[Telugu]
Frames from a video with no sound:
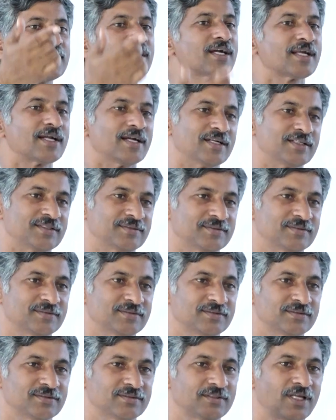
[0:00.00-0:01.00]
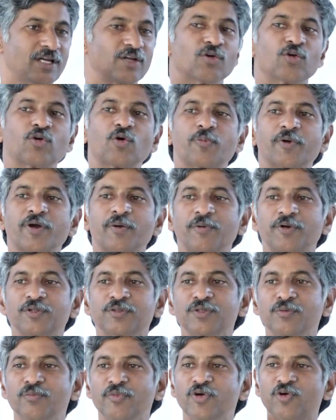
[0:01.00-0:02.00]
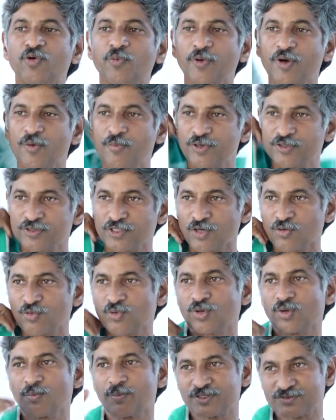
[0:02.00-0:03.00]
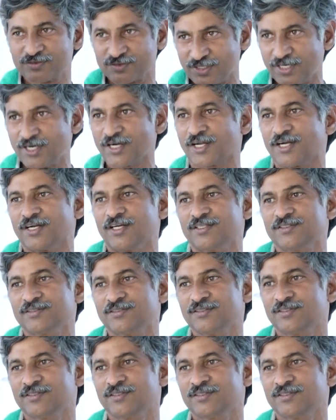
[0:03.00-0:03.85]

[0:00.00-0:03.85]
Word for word: ఉంటే అడగండి నలుగురికి ఉపయోగపడుతుంది మీకు ఉపయోగపడుతుంది అనుకున్న ప్రశ్నే అడగండి